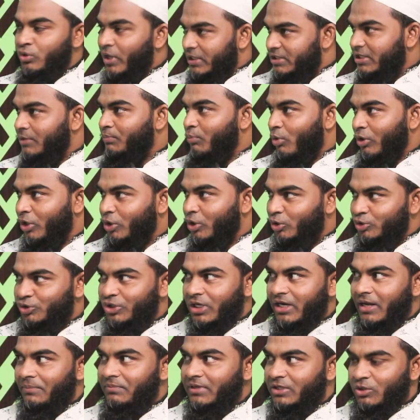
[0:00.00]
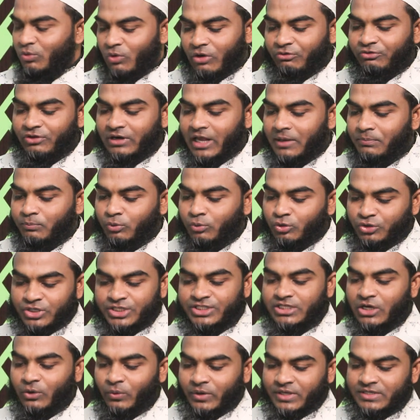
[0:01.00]
দুই সালে আপনাদের ওয়াফি লাইফ
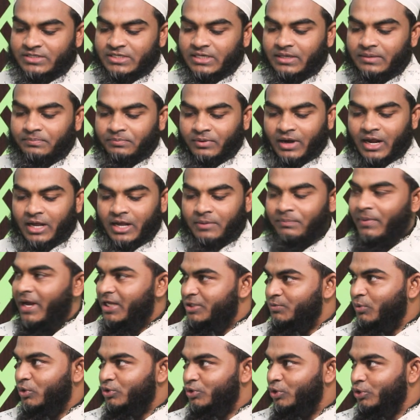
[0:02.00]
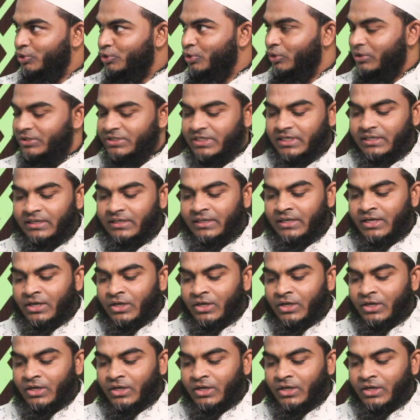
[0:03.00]
প্রতিষ্ঠা হয়েছে প্রায় পাঁচ বছর চলছে